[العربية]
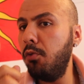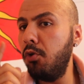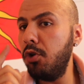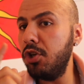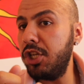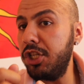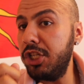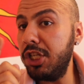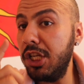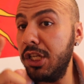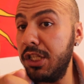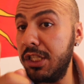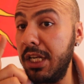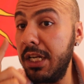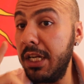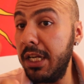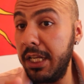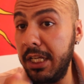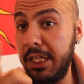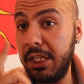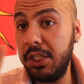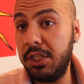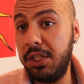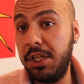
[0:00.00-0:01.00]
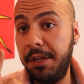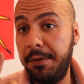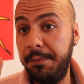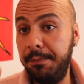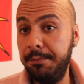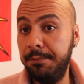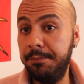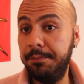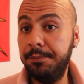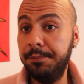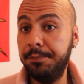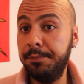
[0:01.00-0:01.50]
مؤشر ديال الاعجاب
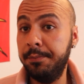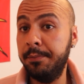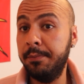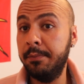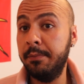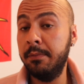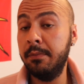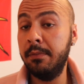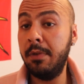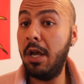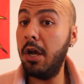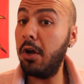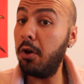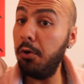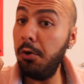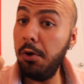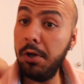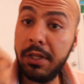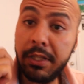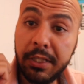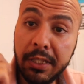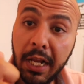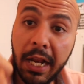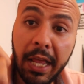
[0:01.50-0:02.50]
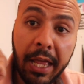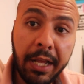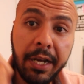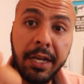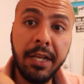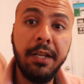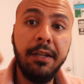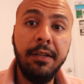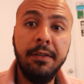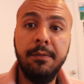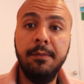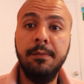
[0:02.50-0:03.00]
عقلوا
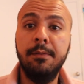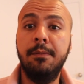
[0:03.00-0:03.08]
الدراري